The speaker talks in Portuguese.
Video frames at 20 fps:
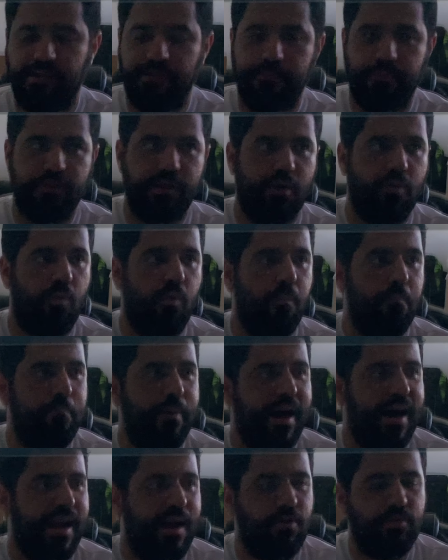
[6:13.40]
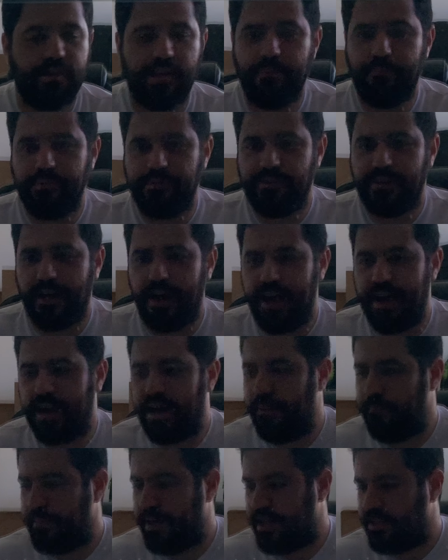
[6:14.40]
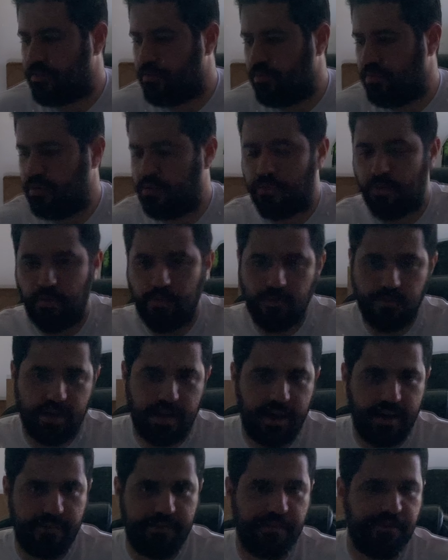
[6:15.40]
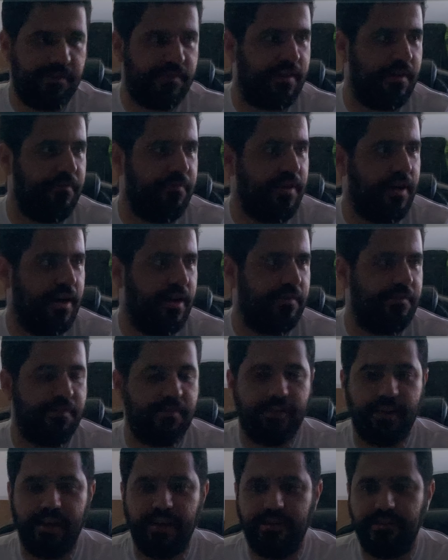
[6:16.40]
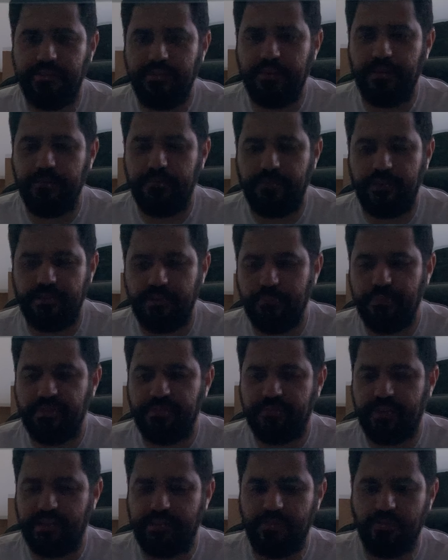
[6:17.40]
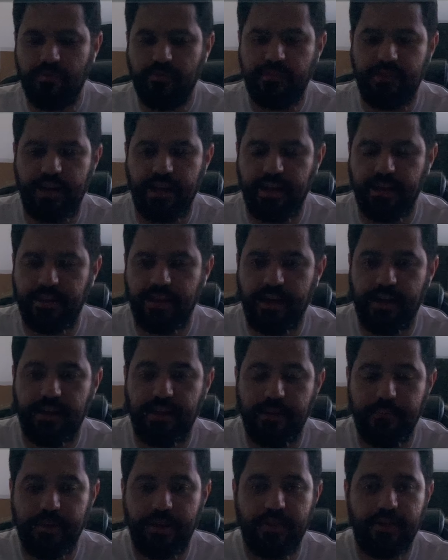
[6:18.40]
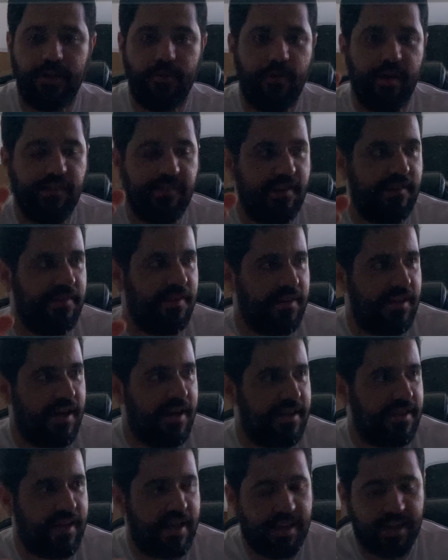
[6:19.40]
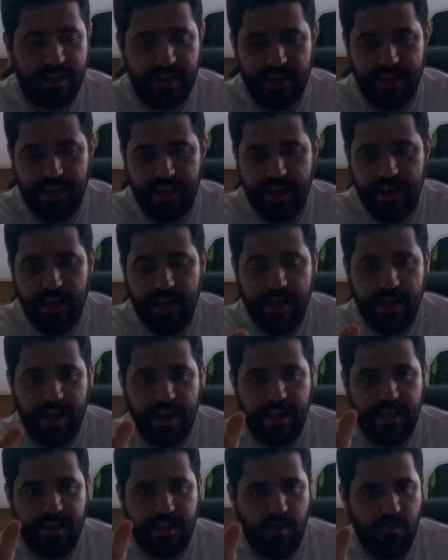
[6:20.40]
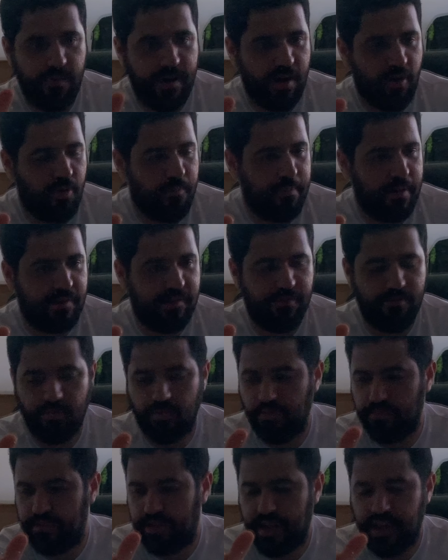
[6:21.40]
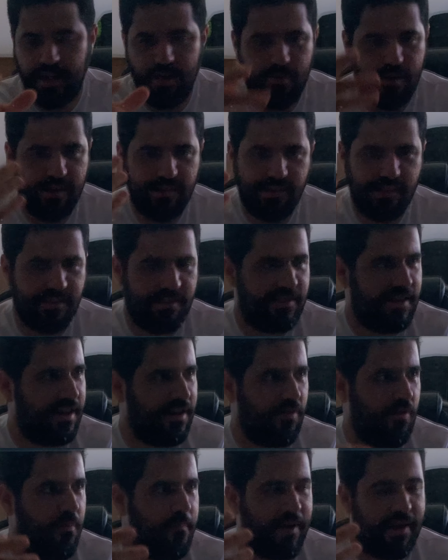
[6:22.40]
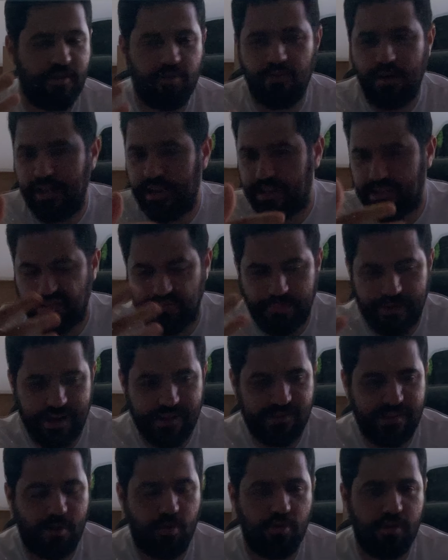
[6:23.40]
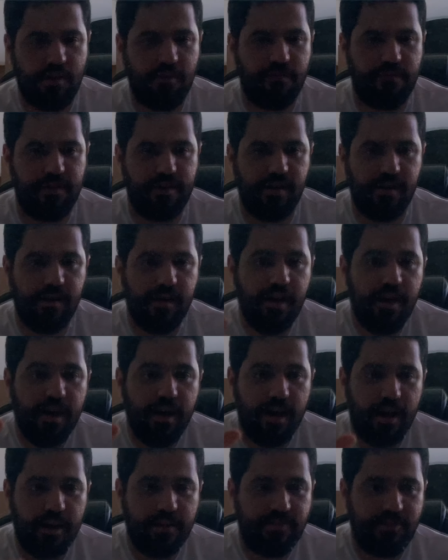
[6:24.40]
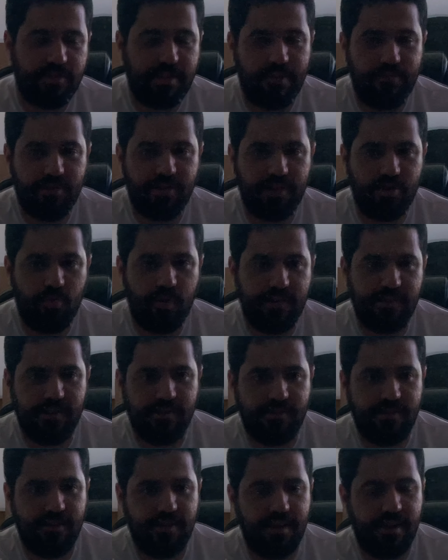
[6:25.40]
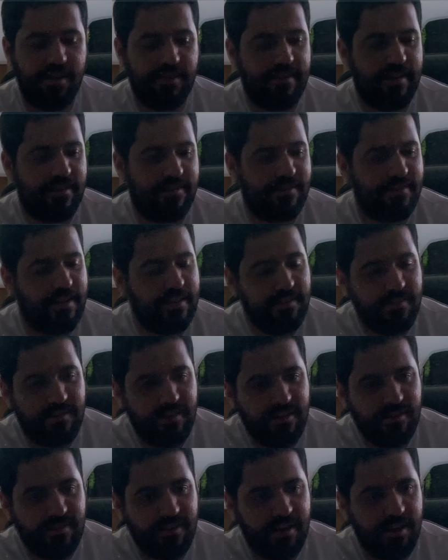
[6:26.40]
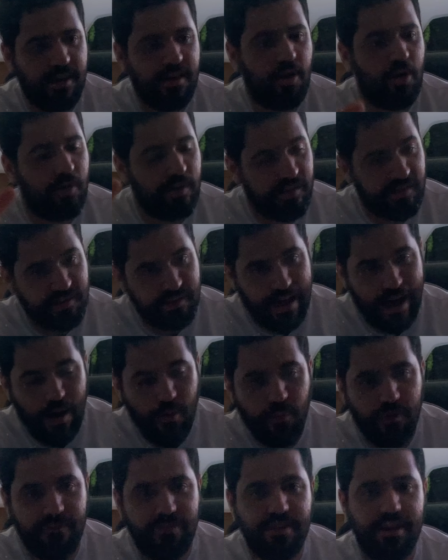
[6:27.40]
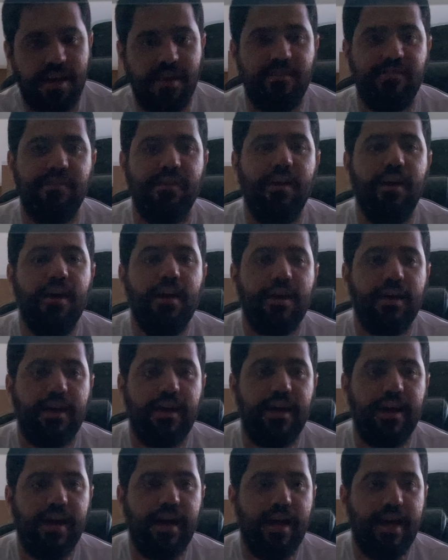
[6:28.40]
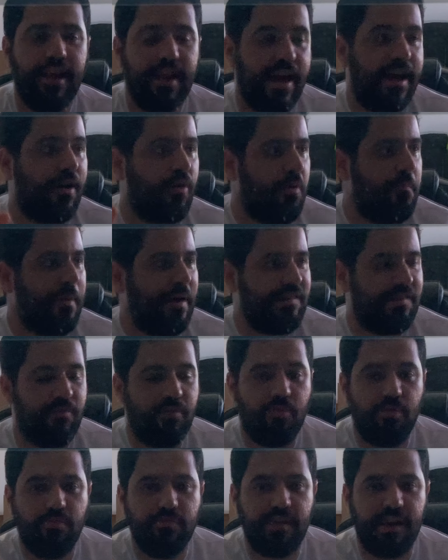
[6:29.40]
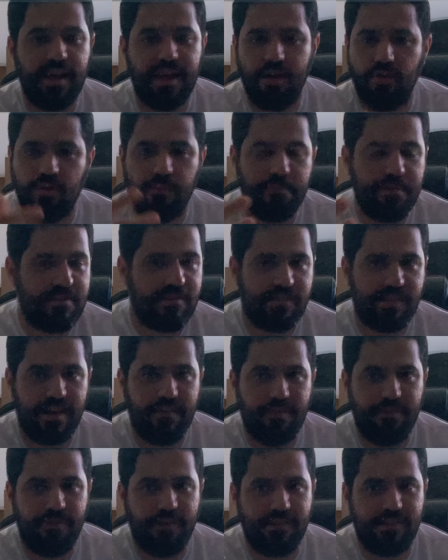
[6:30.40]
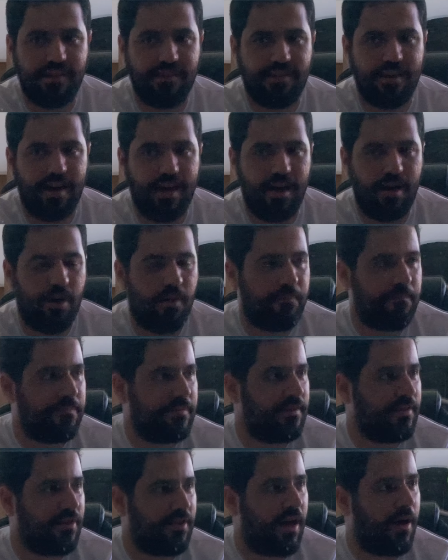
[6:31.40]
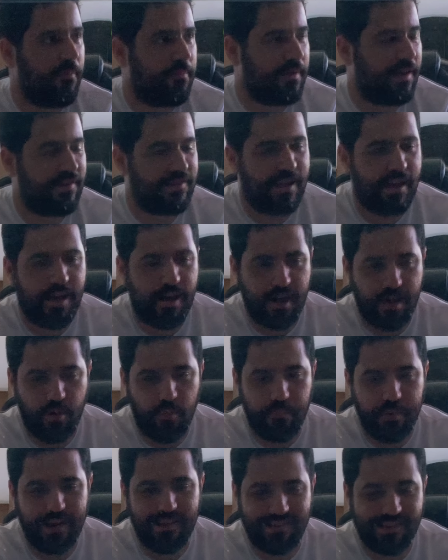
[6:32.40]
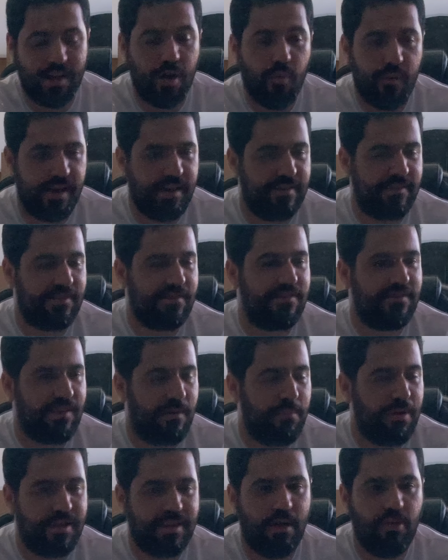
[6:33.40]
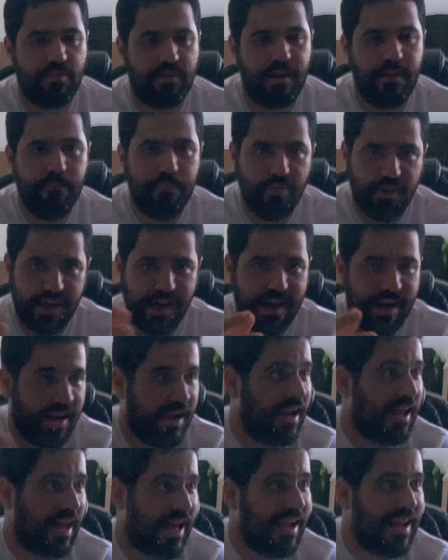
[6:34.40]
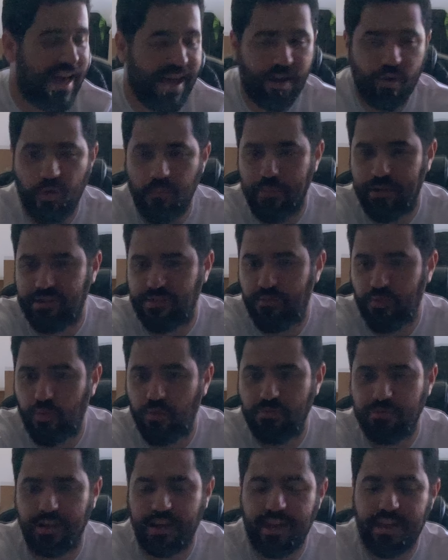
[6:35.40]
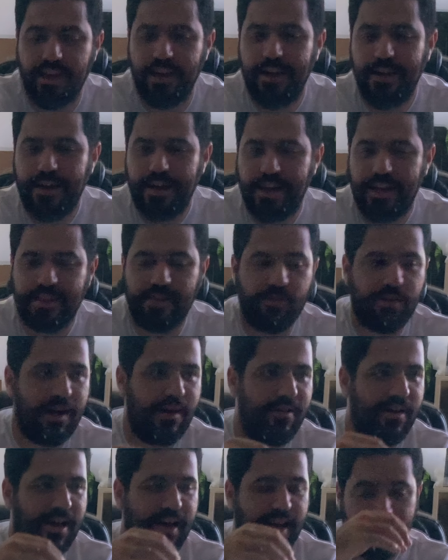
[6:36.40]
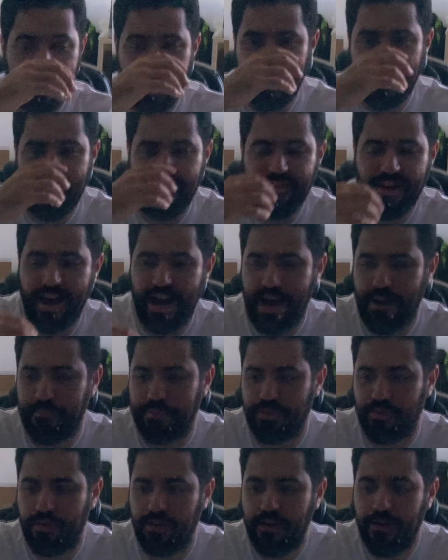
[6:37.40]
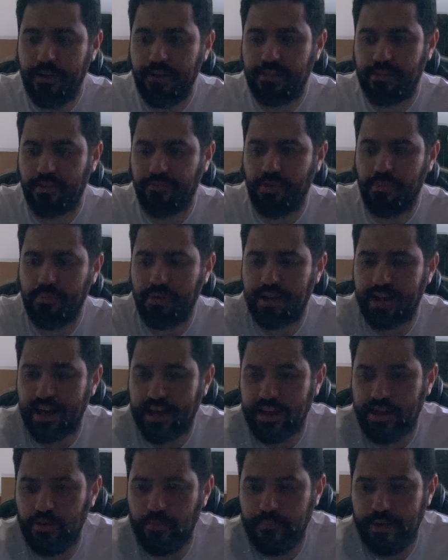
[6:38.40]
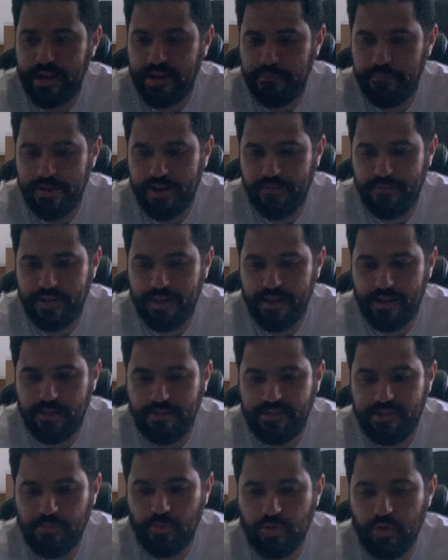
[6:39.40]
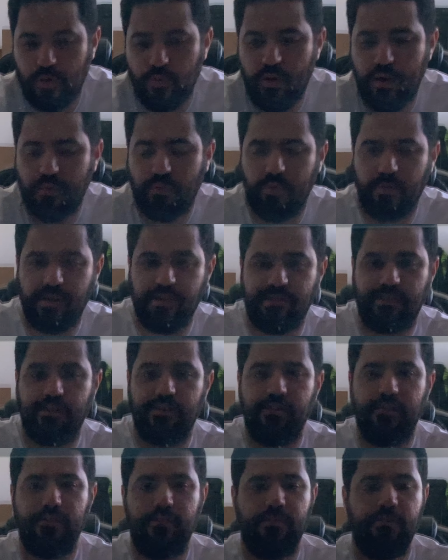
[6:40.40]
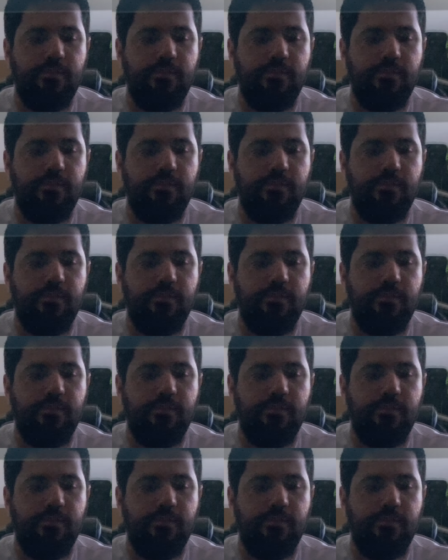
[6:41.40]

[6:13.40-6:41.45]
a gente poder comparar o tempo de carregamento com o que a gente teve antes aí de fazer a modificação no Trim, né? Lembrando que o SSD que está aqui, ele não é compatível com o Trim, é um SSD comprado na AliExpress da Golden Fear. Antes eu estava usando um SSD da SanDisk, original, evidente, que ele era compatível com o Trim e eu não precisava fazer essa, essa operação aí de desabilitar o Trim, porque era, ele era compatível com o Trim, então carregava rápido. Então vamos ligar aqui o Mac para ver se mudou alguma coisa.